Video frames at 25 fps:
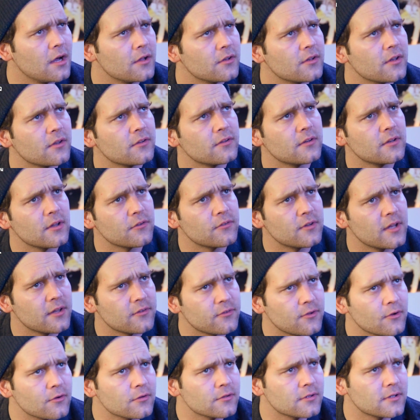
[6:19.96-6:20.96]
also der
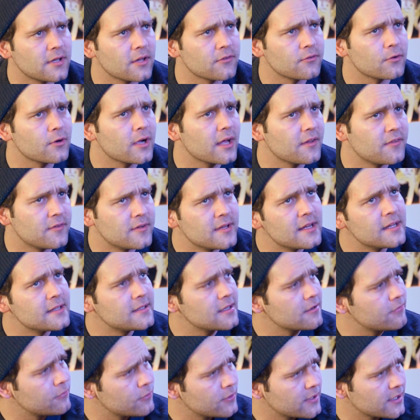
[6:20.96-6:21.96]
Song, der Song erzählt
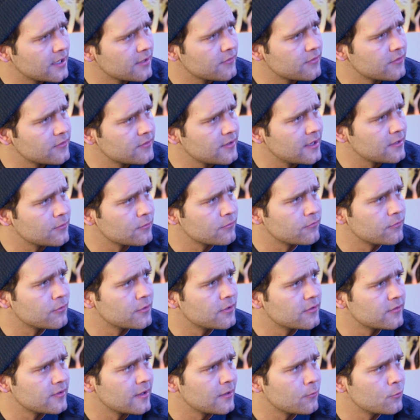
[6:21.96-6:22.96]
ja von der ganzen Zeit und von
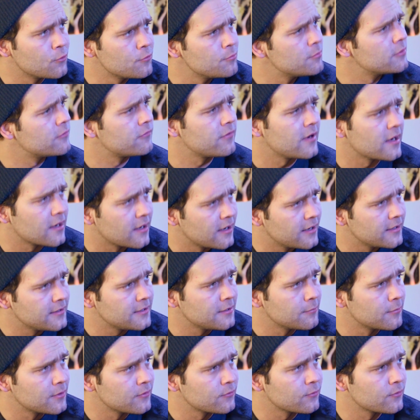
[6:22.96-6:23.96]
dieser Unbefangenheit,
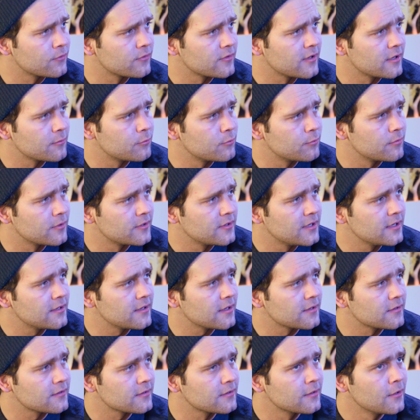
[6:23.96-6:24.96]
die man zu seiner Pubertät
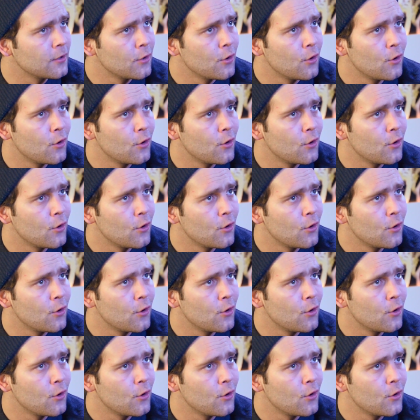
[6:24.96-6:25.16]
hatte.